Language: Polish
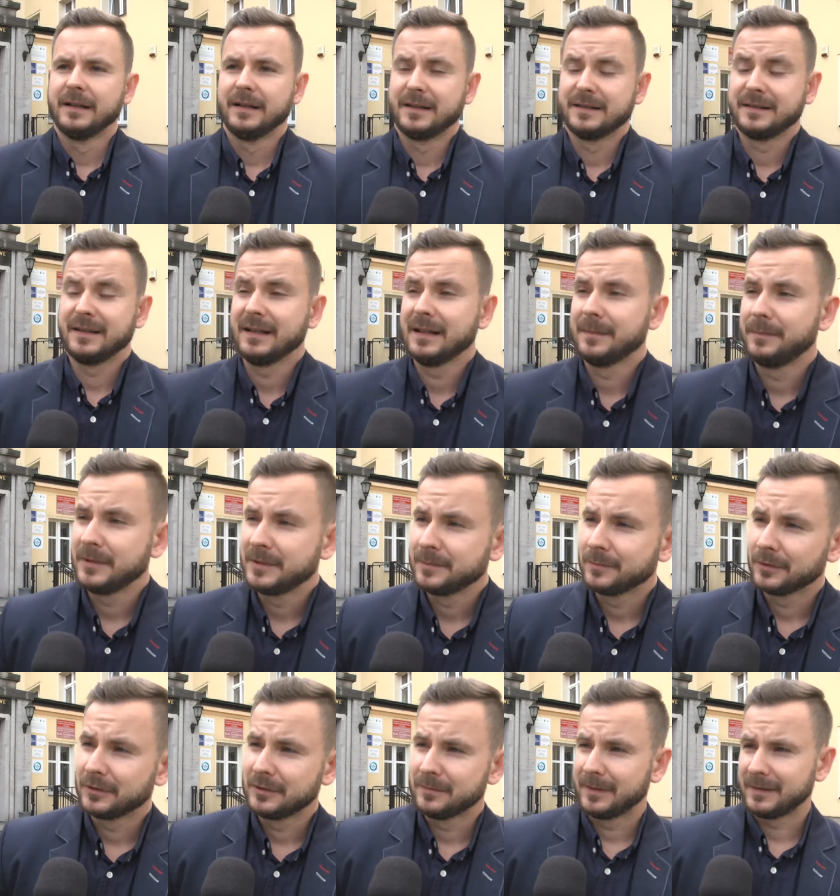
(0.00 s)
Znane
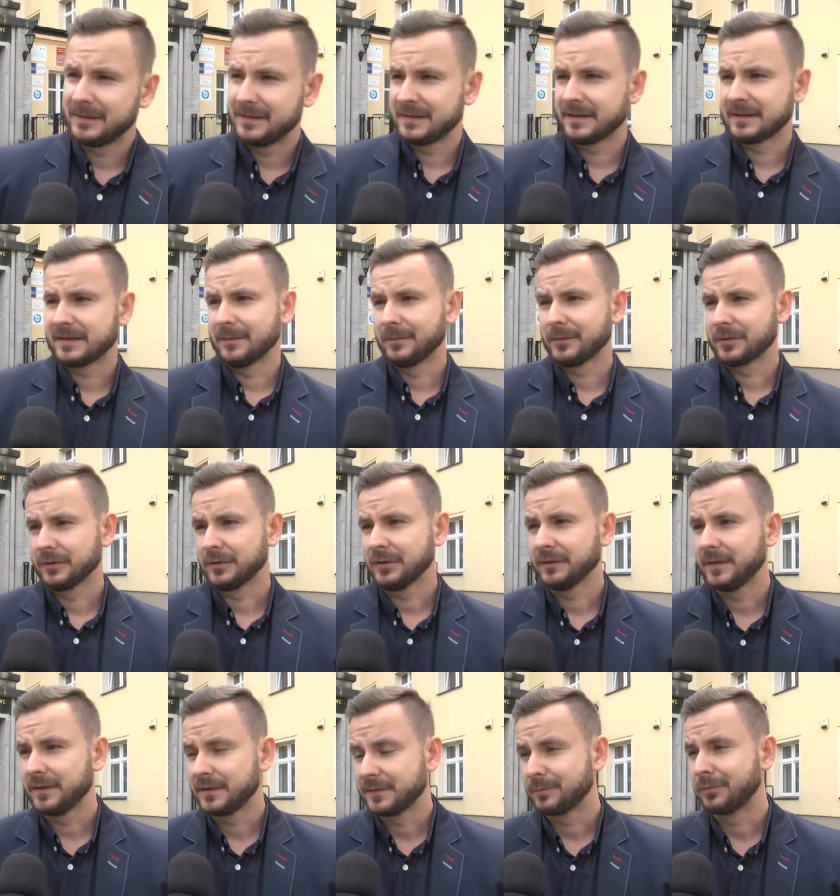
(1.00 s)
pismo o tematyce
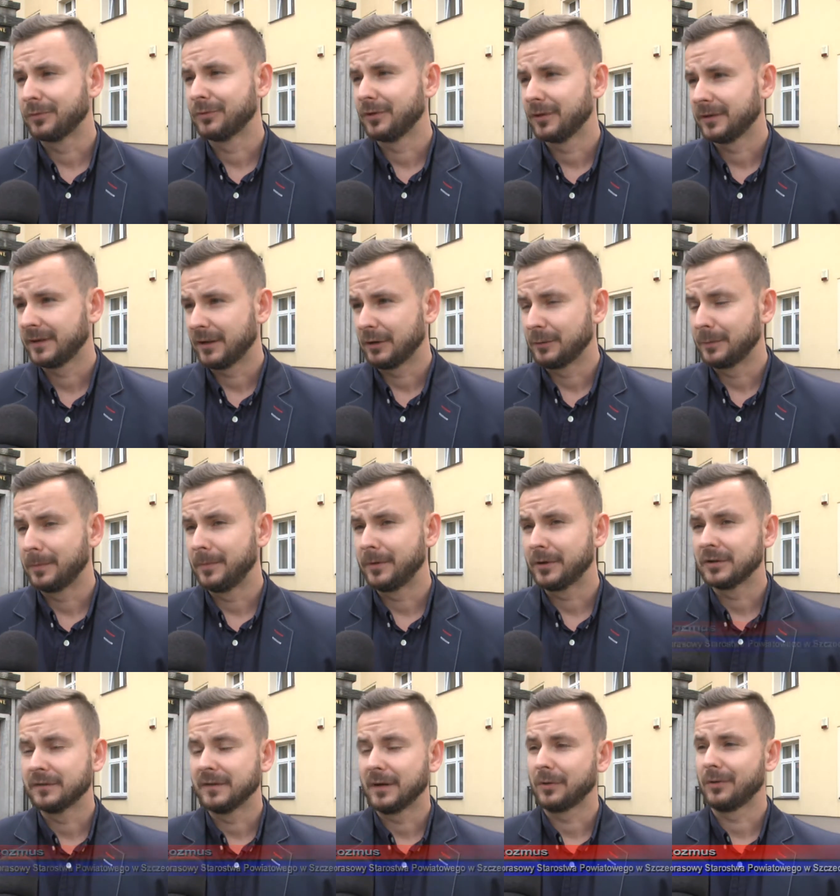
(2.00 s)
samorządowej Wspólnota
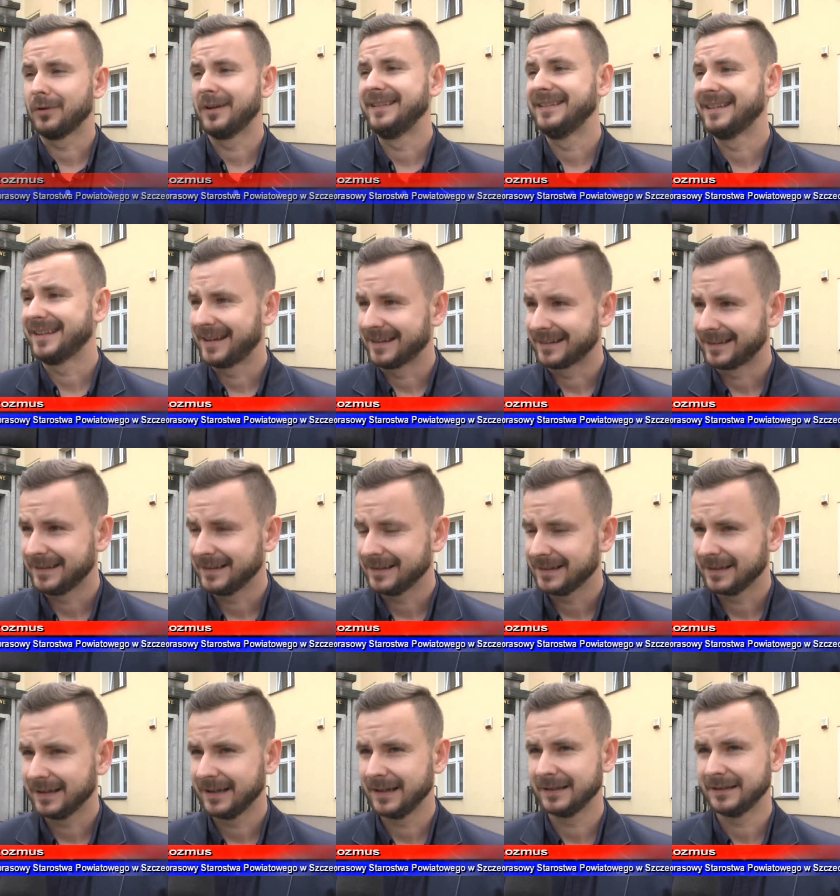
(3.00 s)
opublikowało kolejny ranking.